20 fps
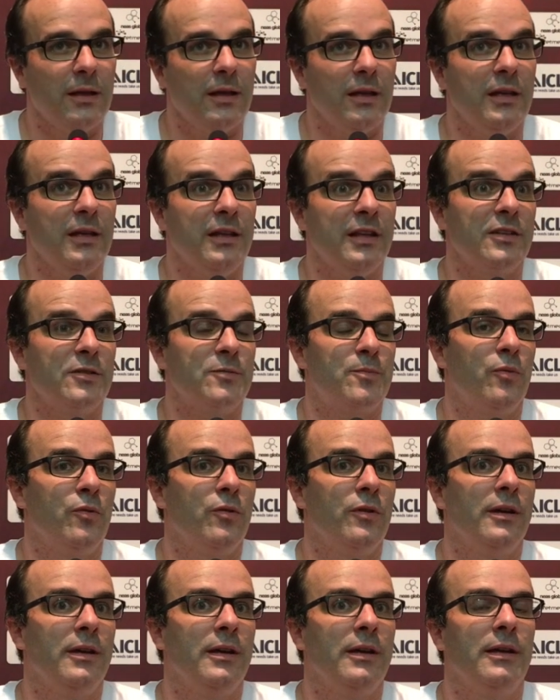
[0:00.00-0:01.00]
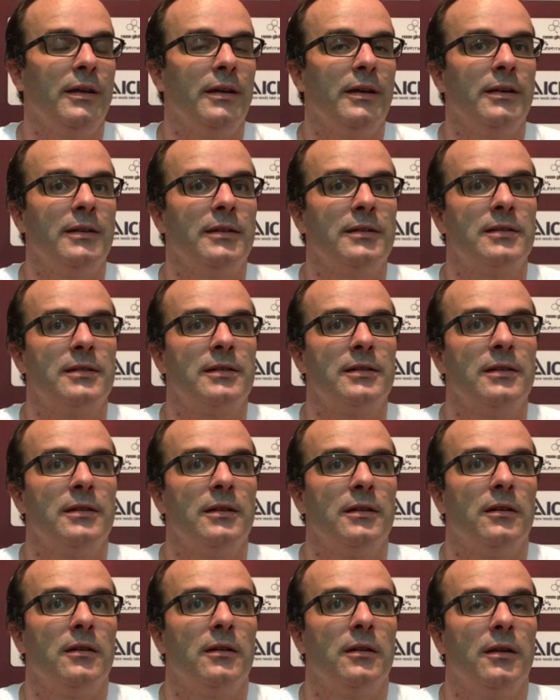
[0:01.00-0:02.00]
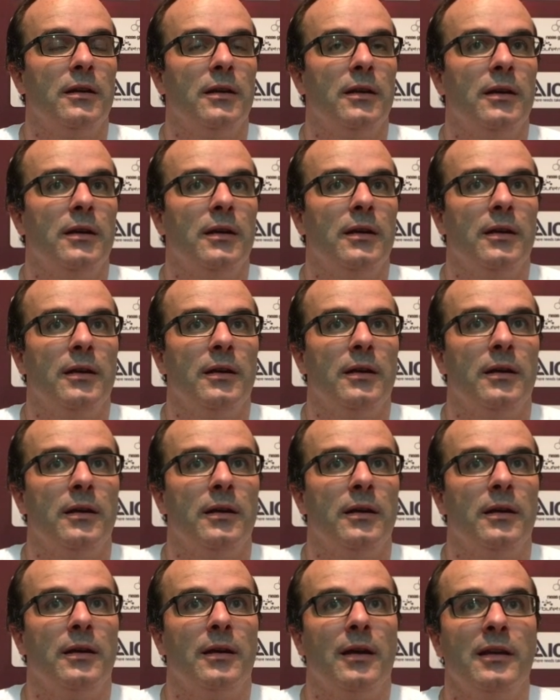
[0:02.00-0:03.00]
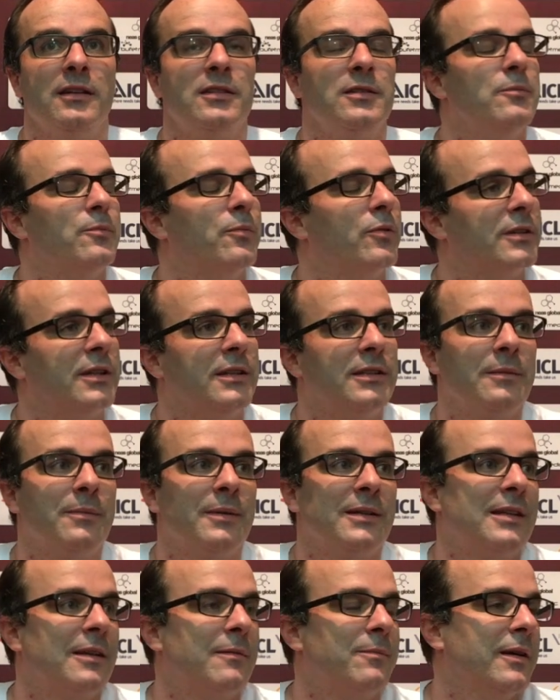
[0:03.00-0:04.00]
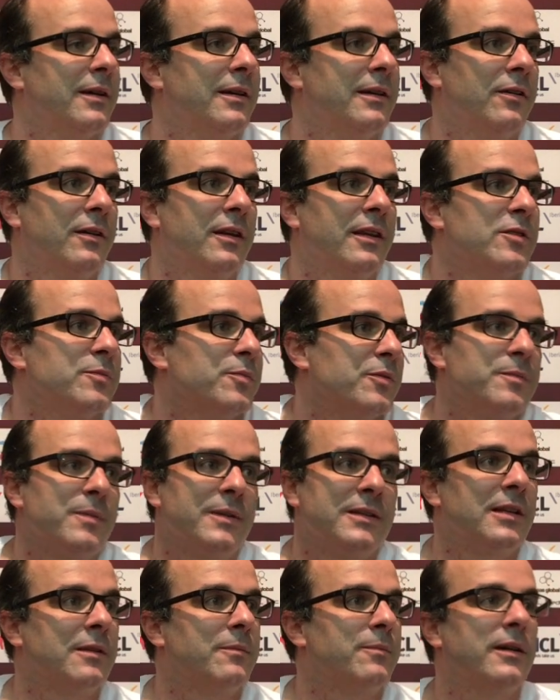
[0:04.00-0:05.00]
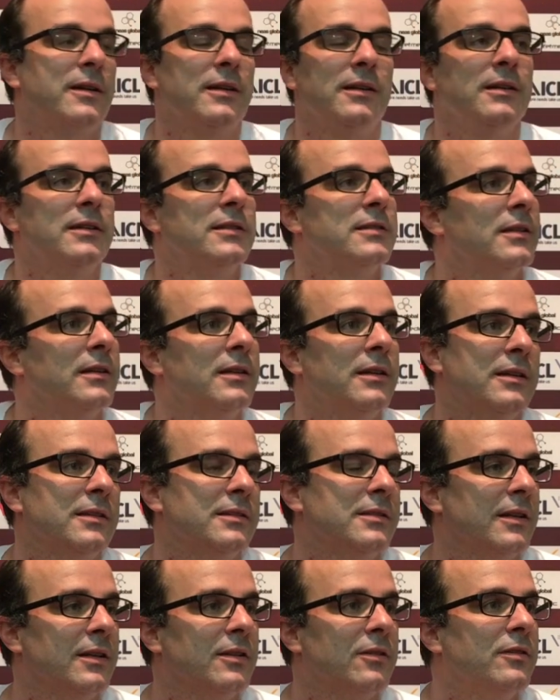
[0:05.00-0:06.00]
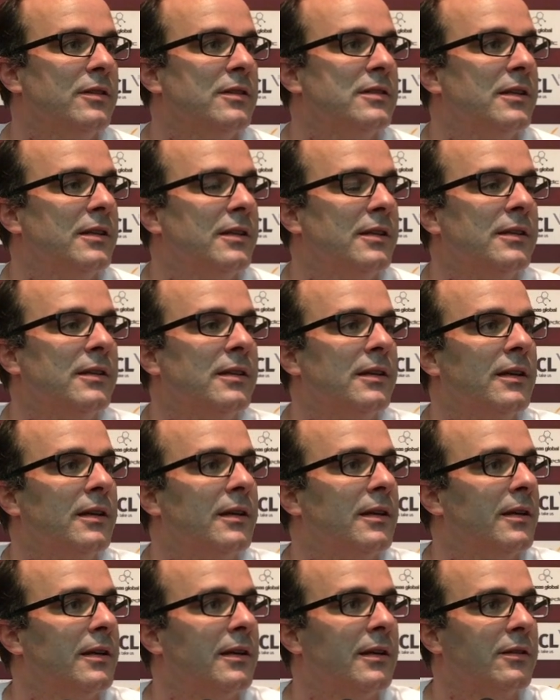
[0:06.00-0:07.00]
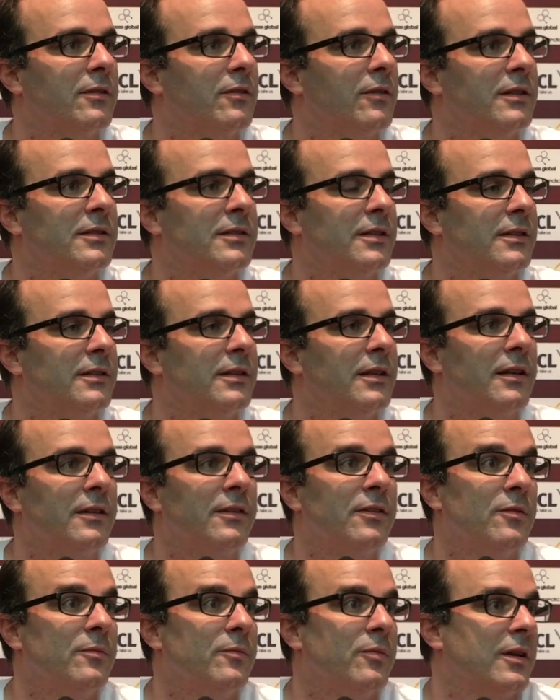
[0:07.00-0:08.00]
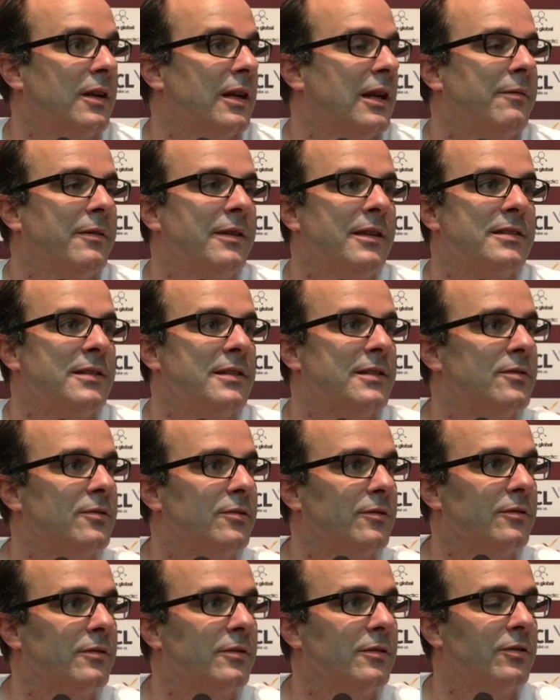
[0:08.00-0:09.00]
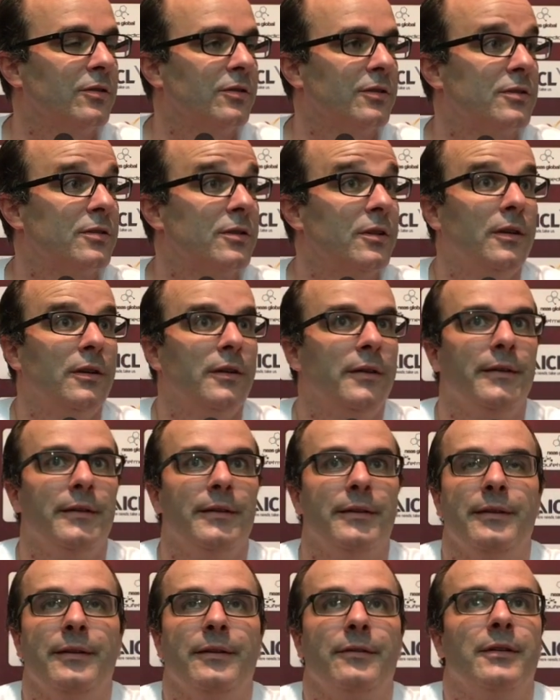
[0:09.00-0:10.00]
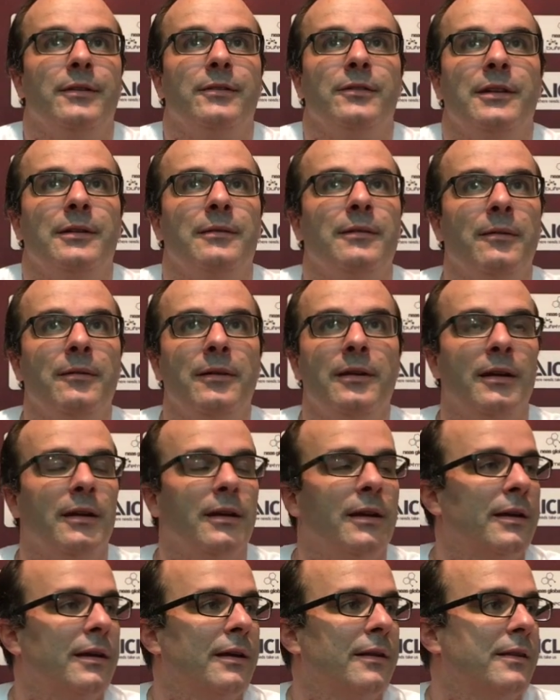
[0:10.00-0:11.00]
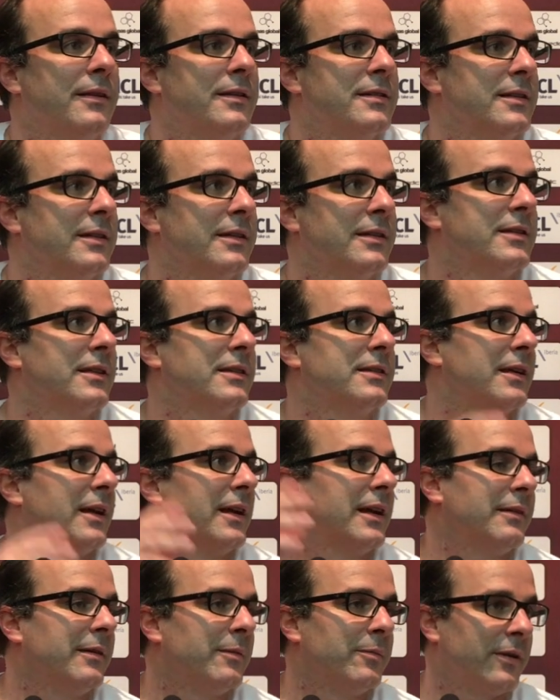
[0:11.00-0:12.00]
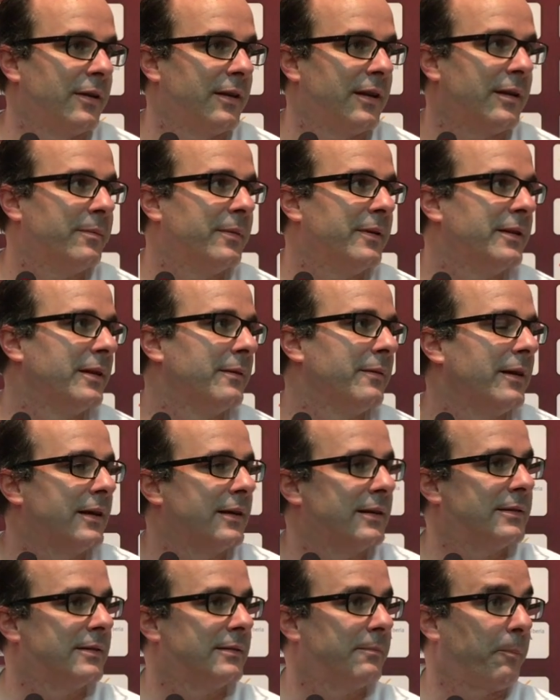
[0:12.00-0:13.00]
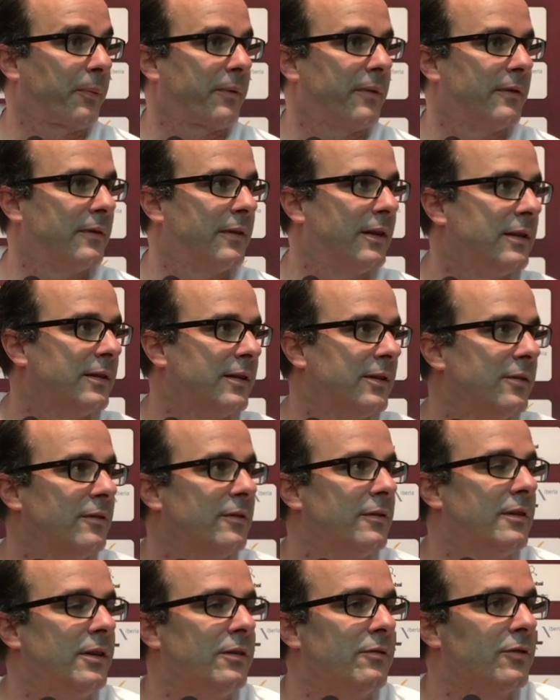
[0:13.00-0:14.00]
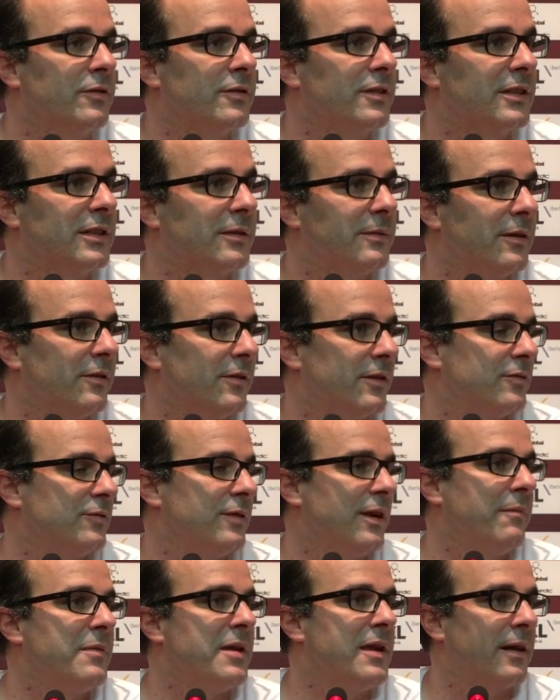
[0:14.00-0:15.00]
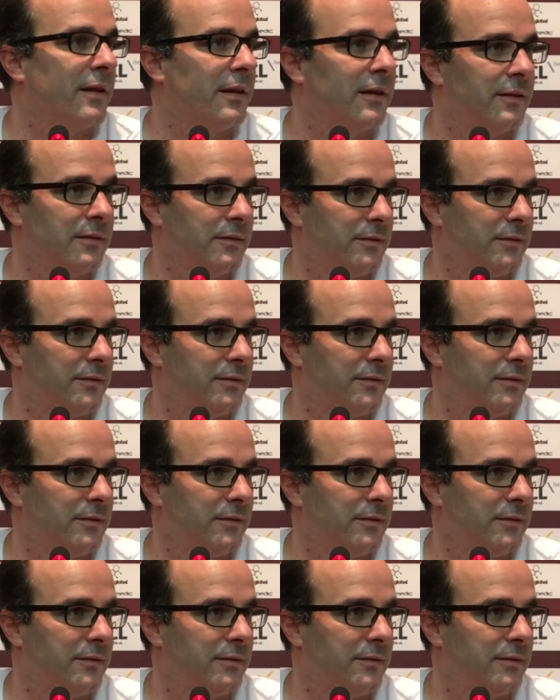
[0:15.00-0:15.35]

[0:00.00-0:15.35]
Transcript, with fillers: y después eh, es importante pasar página. Ahora después pasar página y seguir con, el siguiente, con la siguiente lección, porque la vida es esto. Entonces, ni cuando te va bien hay que crecerse, que estás ahí arriba, porque de repente bajas del tirón, ni cuando estás abajo eres una mierda.